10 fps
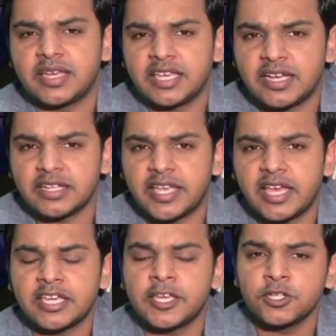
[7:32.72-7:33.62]
हकीकत है
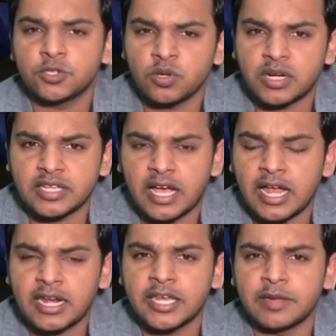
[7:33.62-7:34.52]
कि इस सूरत
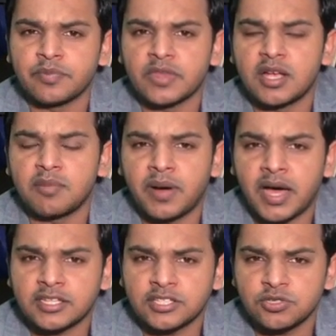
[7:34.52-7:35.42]
हाल ने
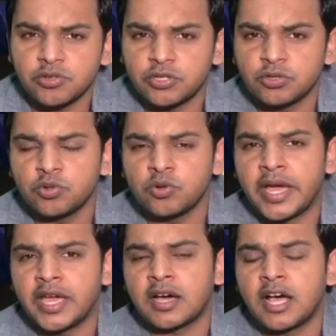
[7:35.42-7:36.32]
भारतीय जो हिंदू
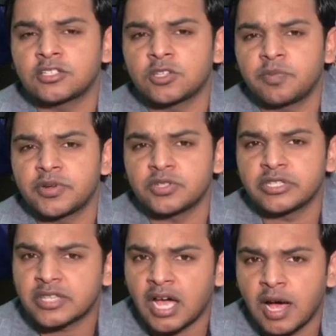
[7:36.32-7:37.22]
हैं ख़ासतौर पर जो
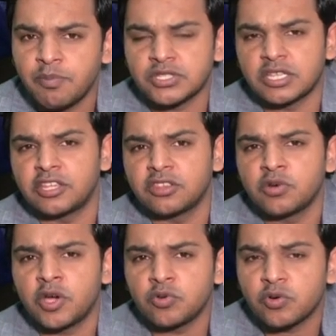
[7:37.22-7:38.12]
इंतहा पसंद
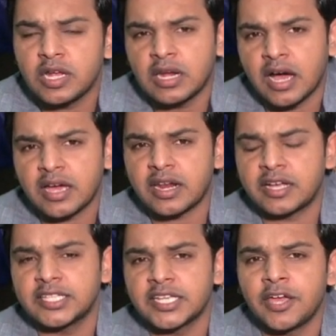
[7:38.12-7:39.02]
हिंदू है उनको हिला कर
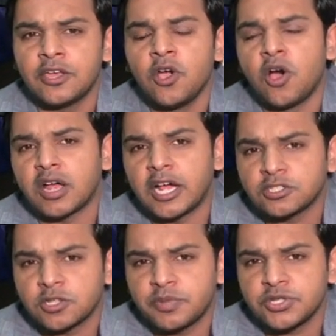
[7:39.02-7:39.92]
रख दिया है और
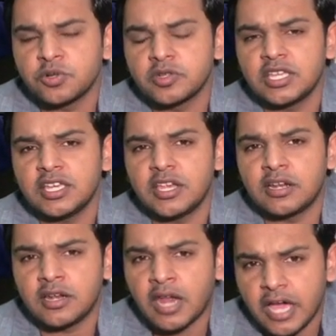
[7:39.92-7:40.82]
ख़ासतौर पर जो उनकी
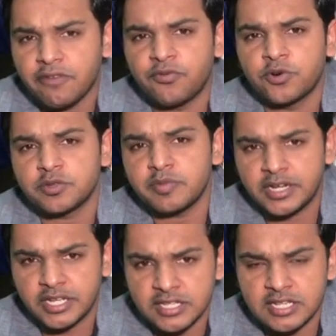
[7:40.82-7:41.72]
लॉ
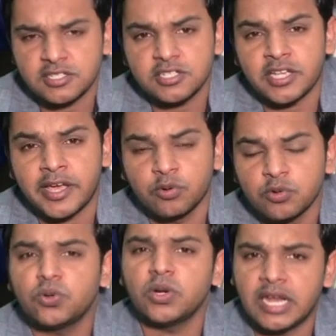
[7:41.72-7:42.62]
इन्फोर्समेंट एजेंसी एजेंसीज़ हैं
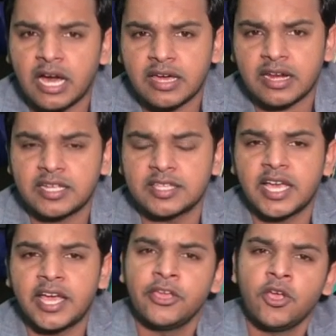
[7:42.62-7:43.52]
उनको हिलाकर रख
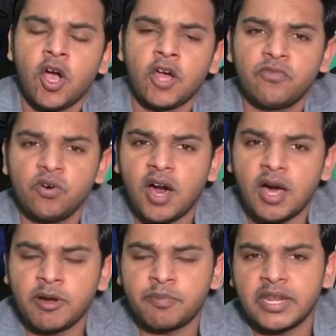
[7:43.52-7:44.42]
दिया है और वो
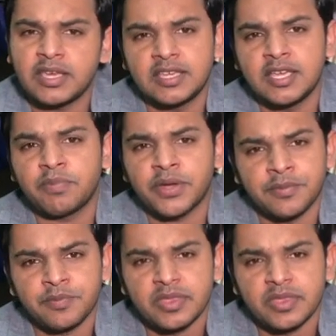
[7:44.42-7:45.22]
अब अपने किए पर